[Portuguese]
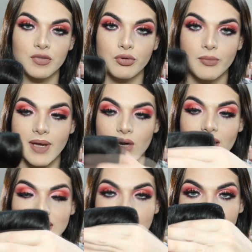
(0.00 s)
tipo,
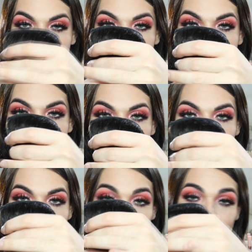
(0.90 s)
meu, essa parte de cima
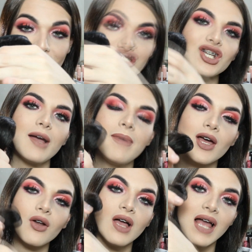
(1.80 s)
já é cheia de
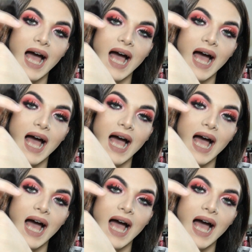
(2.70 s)
cabelo.